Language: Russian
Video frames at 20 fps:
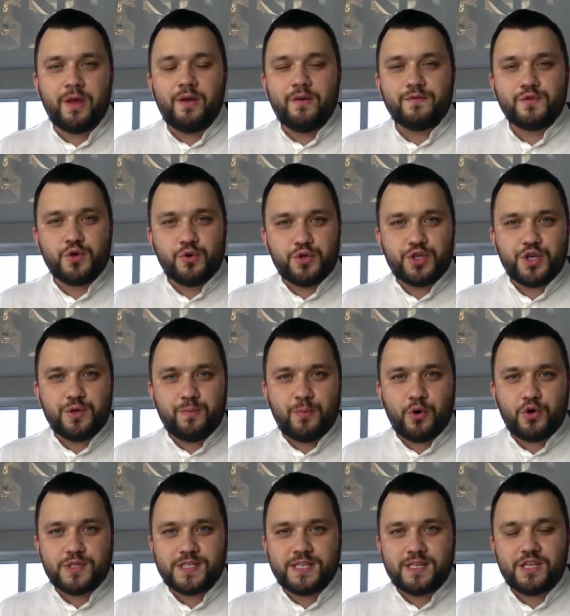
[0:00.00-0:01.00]
Все очень
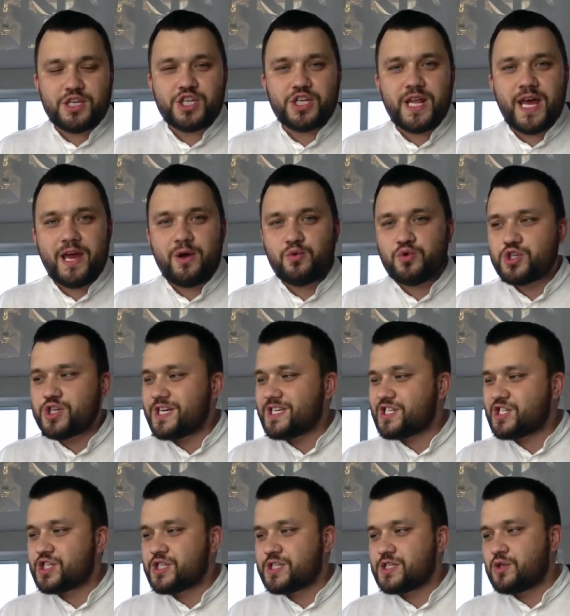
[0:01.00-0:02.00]
просто. Начиная уже
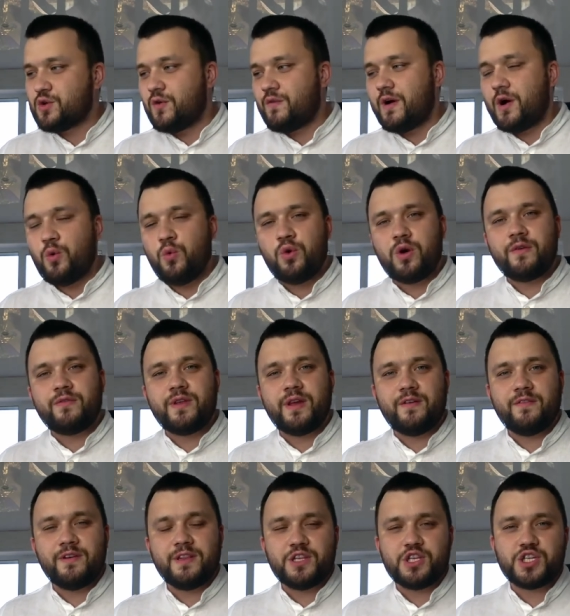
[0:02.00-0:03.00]
с шестого
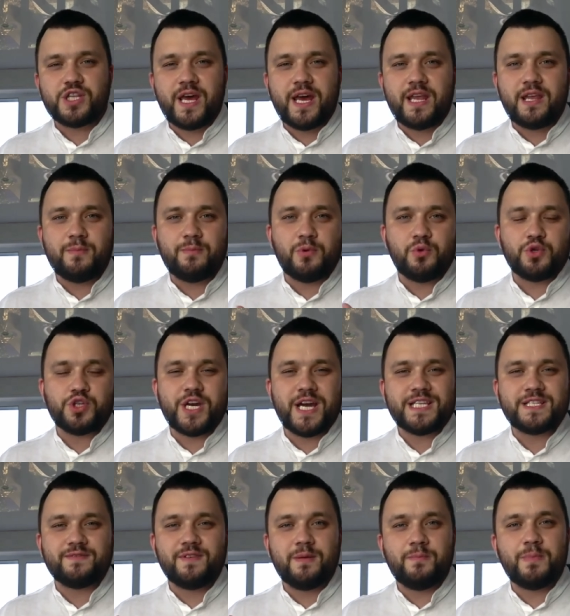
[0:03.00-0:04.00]
уровня, вы начинаете
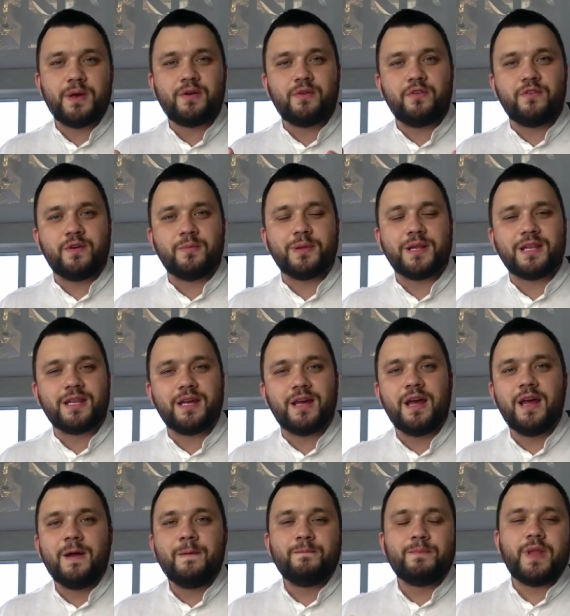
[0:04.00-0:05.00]
получать свои первые
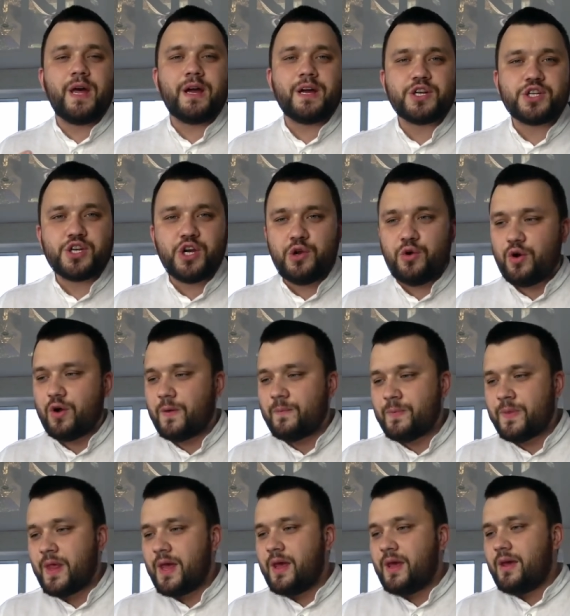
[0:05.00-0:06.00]
выплаты на кошелек.
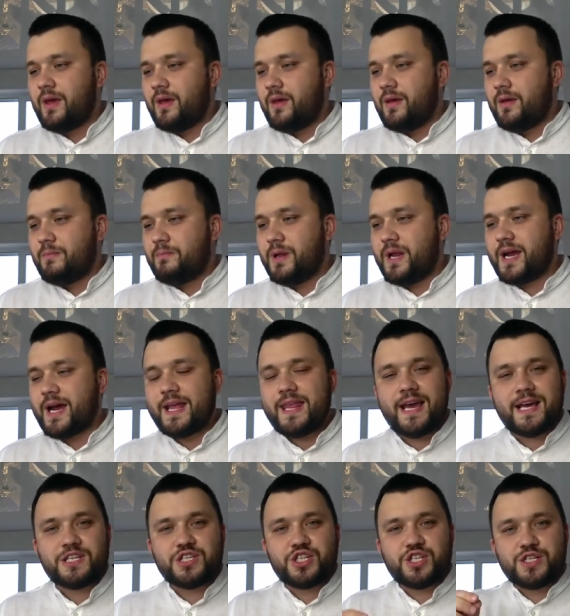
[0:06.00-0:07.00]

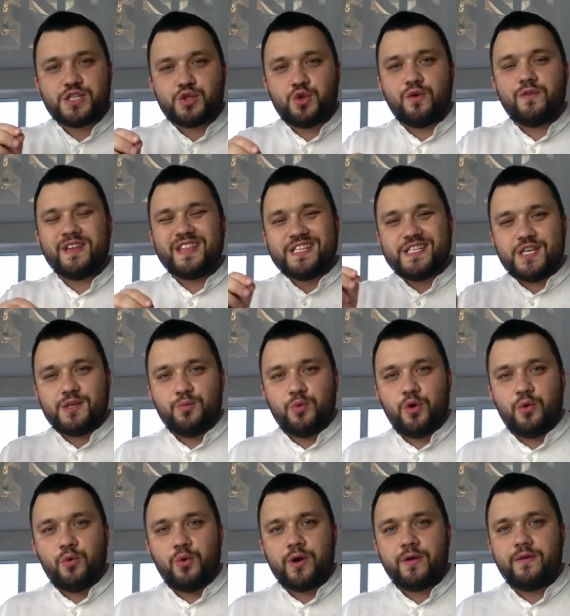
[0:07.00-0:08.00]
Переходя с 6 на 7
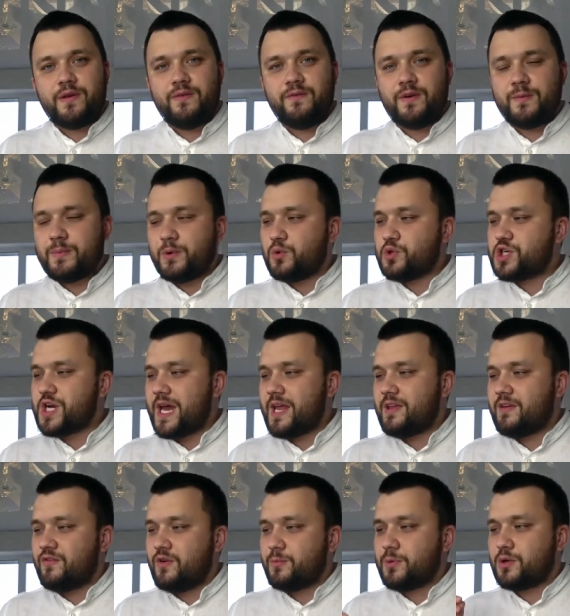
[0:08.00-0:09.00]
уровень, вы
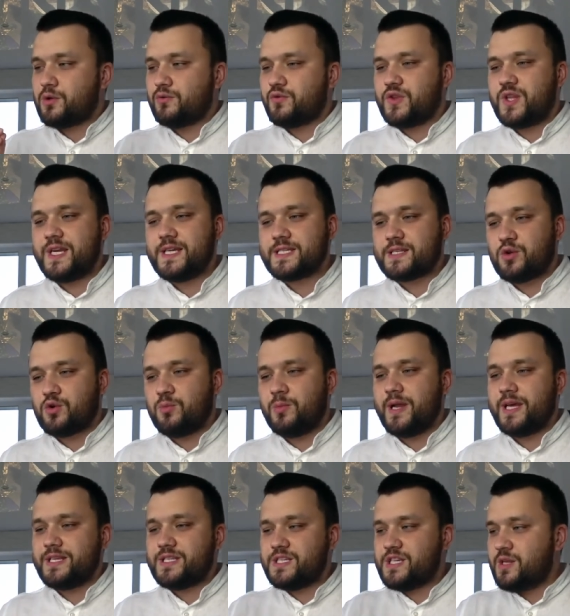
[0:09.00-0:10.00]
получаете выплату в 300
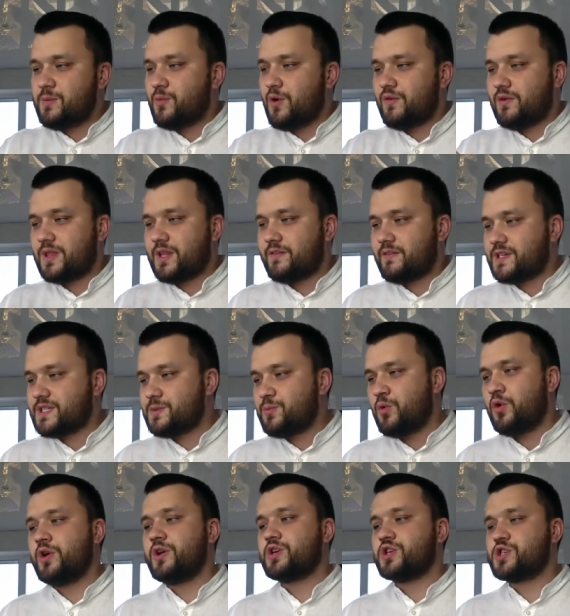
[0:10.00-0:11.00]
рублей, с 7 на
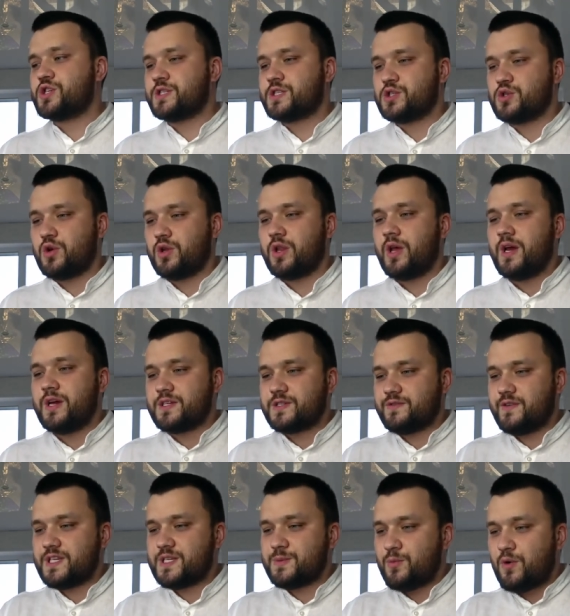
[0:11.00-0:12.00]
8 600, с
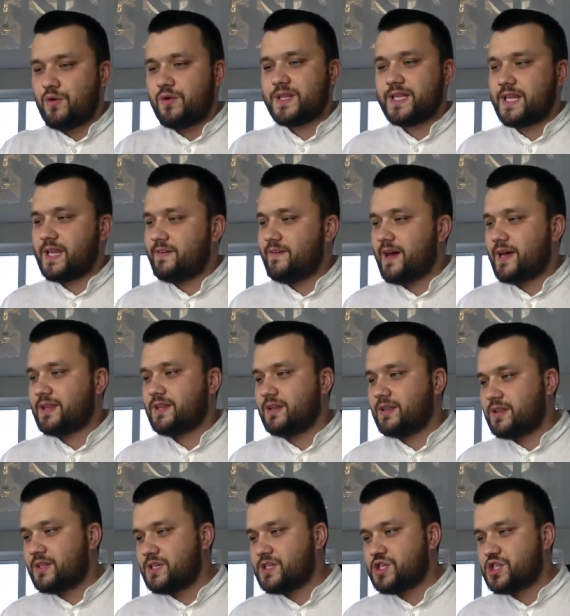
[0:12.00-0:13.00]
8 на
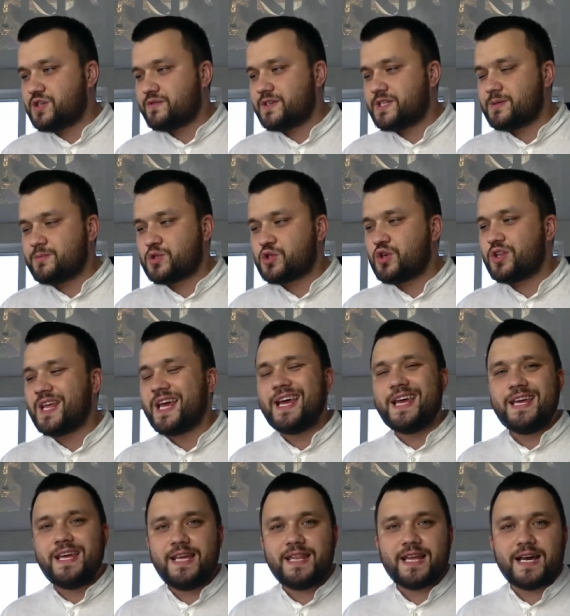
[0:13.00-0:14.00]
9 1800
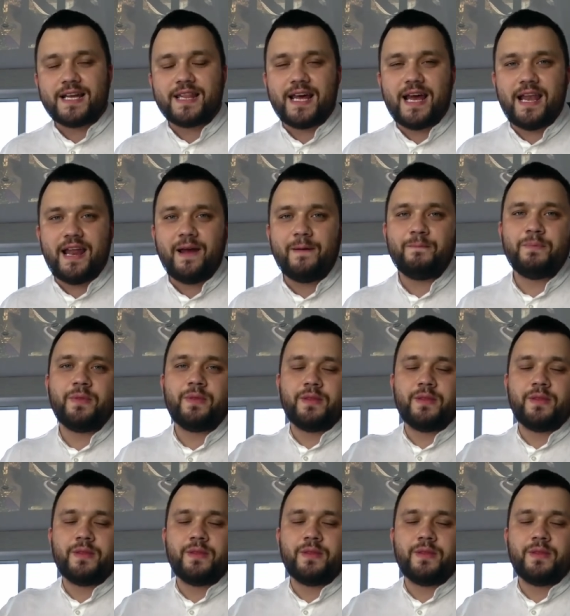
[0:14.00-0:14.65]
и так далее.